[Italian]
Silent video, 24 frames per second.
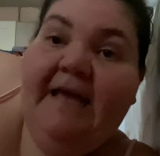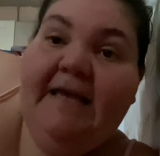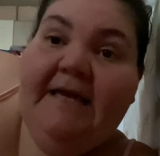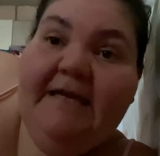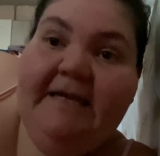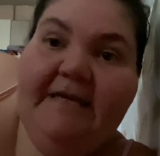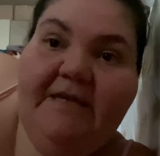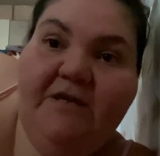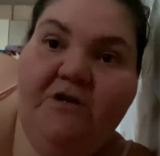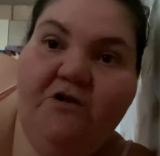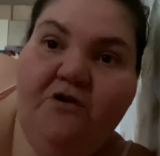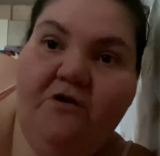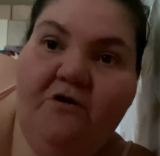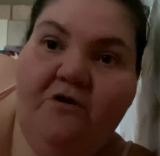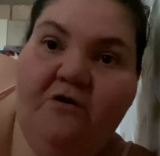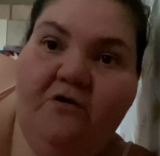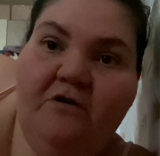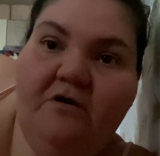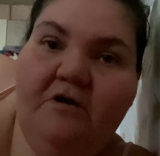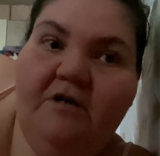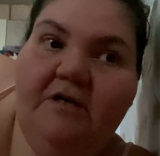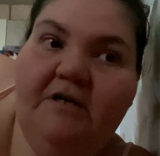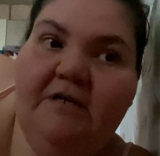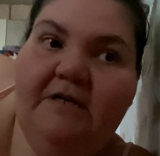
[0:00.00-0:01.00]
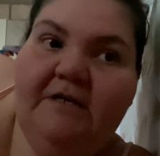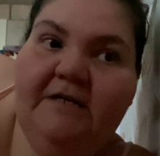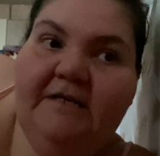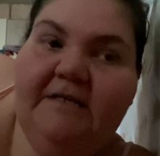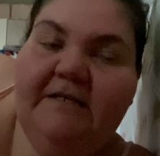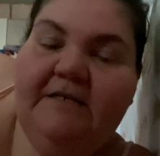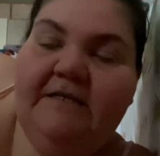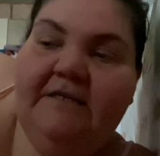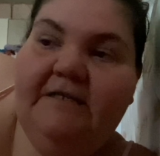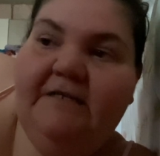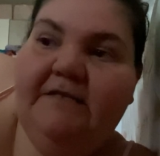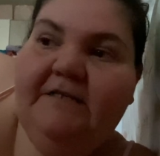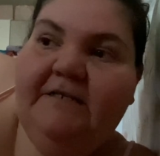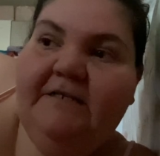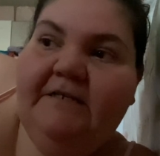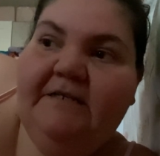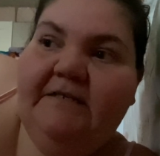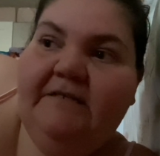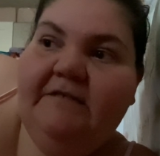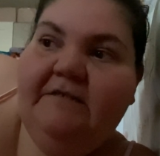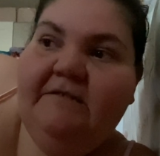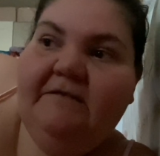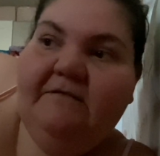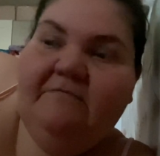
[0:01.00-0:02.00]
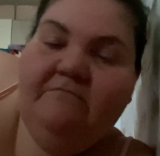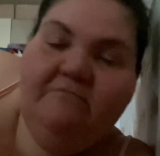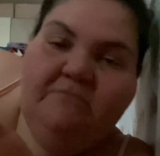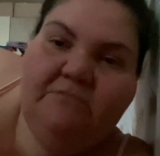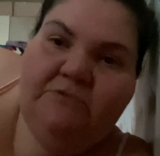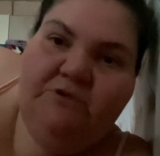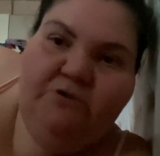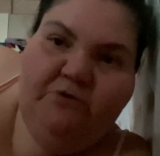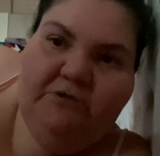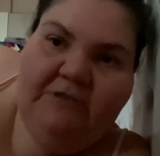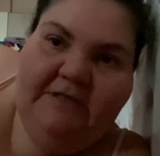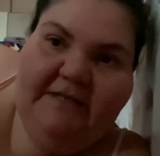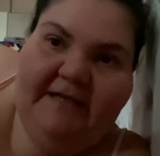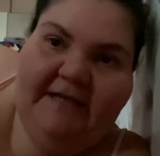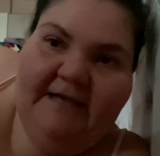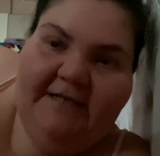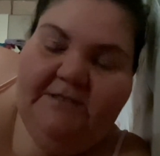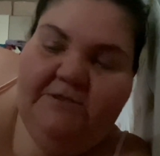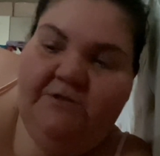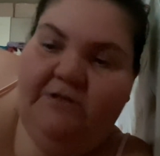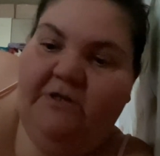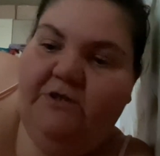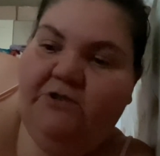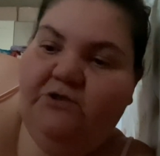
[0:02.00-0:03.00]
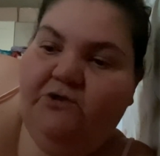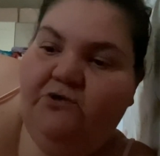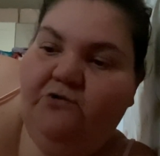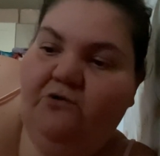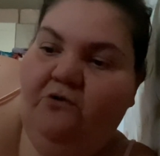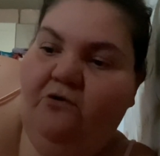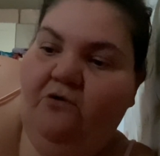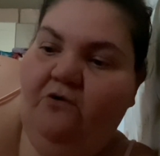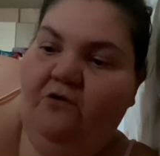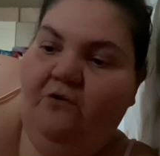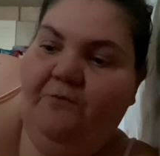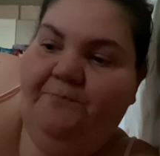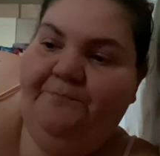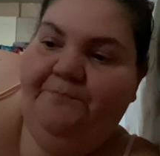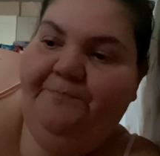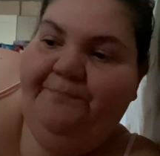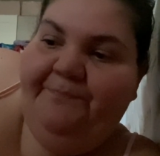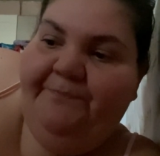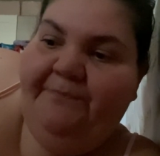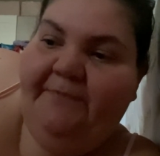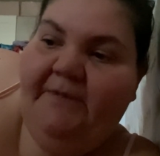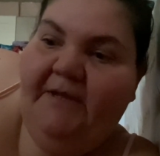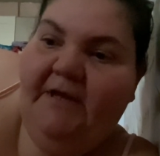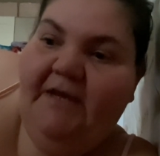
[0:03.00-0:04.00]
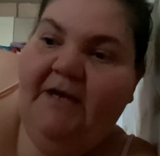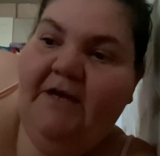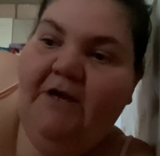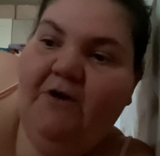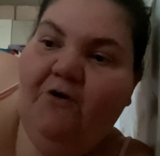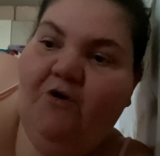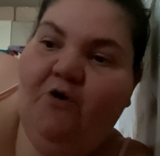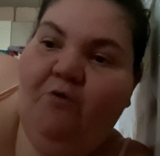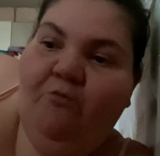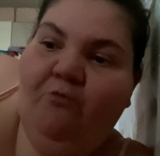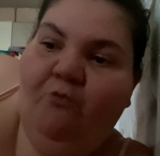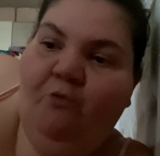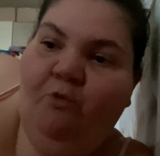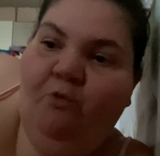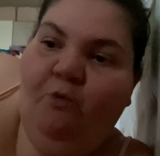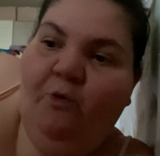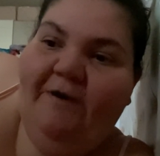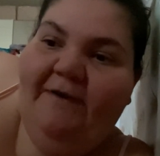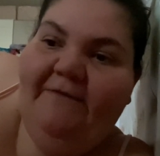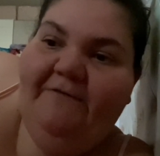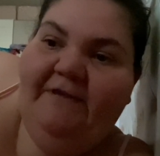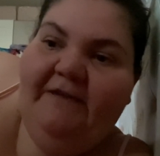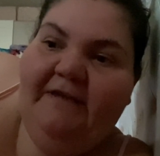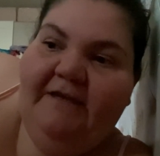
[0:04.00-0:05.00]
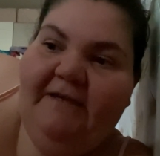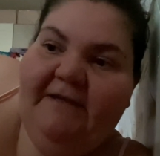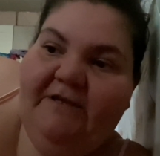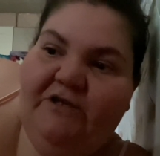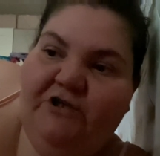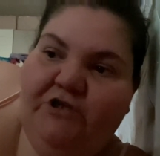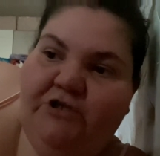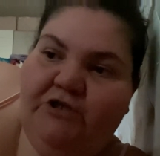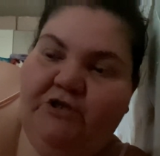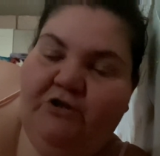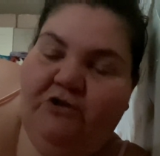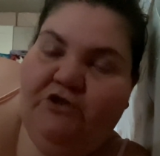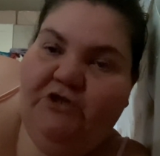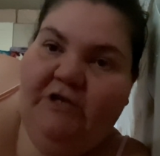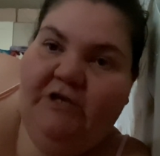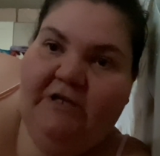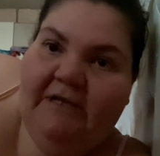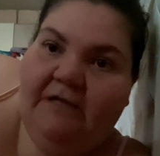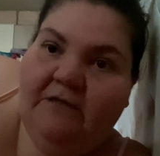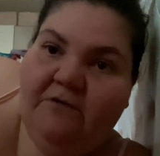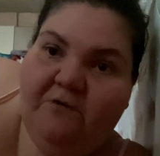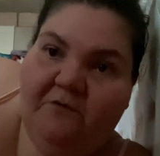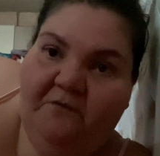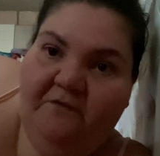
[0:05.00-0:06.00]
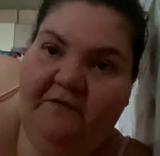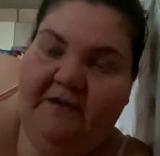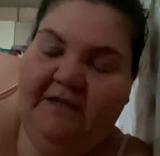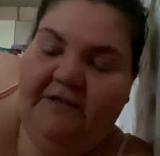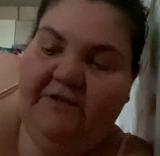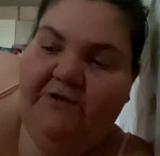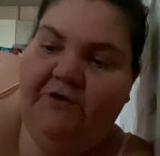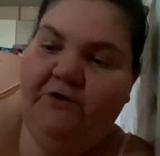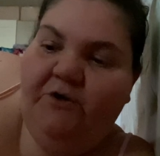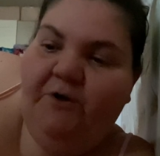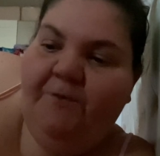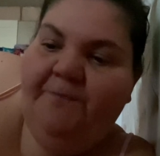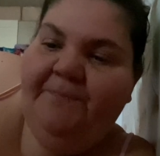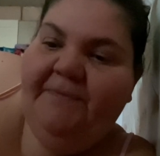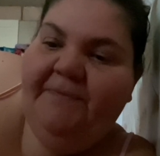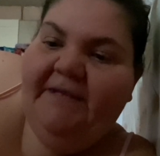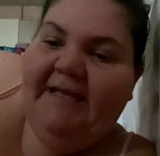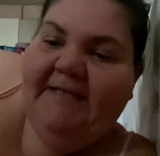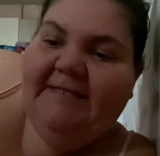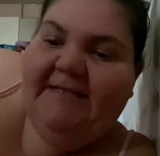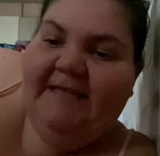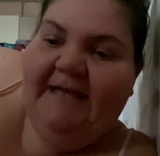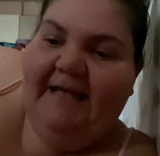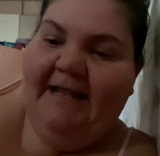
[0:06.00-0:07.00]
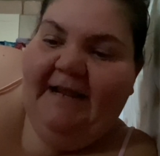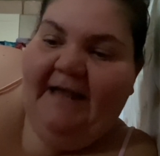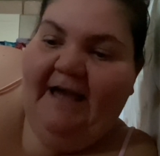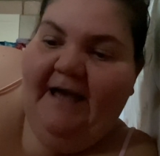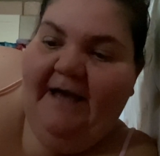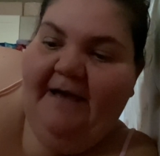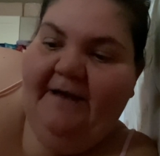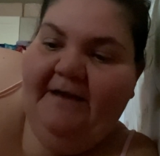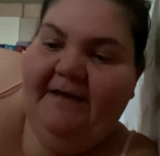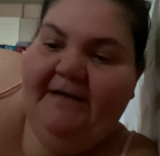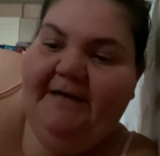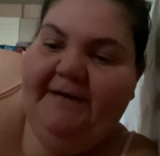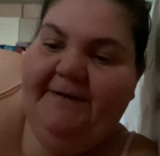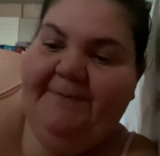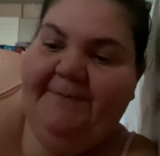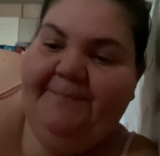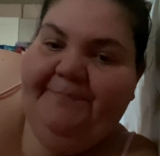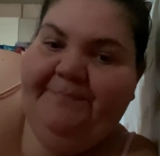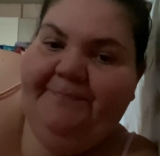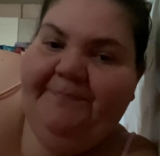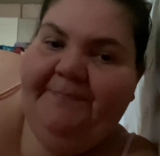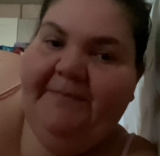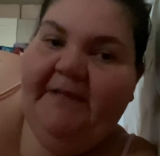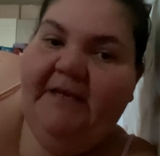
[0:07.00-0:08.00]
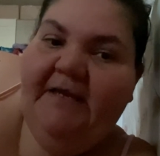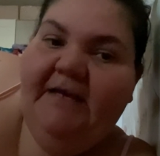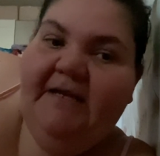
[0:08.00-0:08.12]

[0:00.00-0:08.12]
io eh, non adesso adesso mm, comunque vi registro già un altro video che sarà ehm,